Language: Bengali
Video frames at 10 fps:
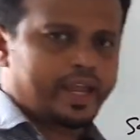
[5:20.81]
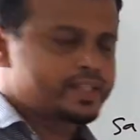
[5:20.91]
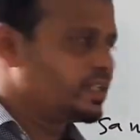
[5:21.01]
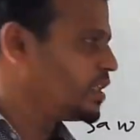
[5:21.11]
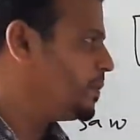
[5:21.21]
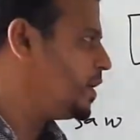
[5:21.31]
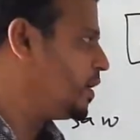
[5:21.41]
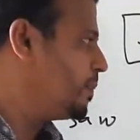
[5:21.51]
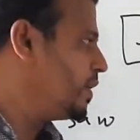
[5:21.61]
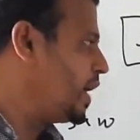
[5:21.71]
অ্যাডজেক্টিভে
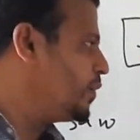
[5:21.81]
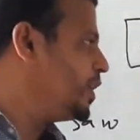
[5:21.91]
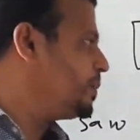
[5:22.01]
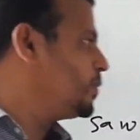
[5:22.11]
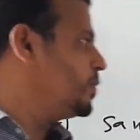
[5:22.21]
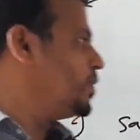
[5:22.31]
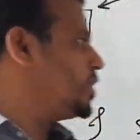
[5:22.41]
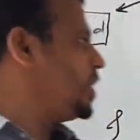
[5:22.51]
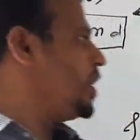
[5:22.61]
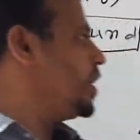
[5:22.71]
নাউনের পূর্বে
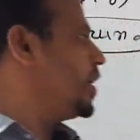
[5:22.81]
বসে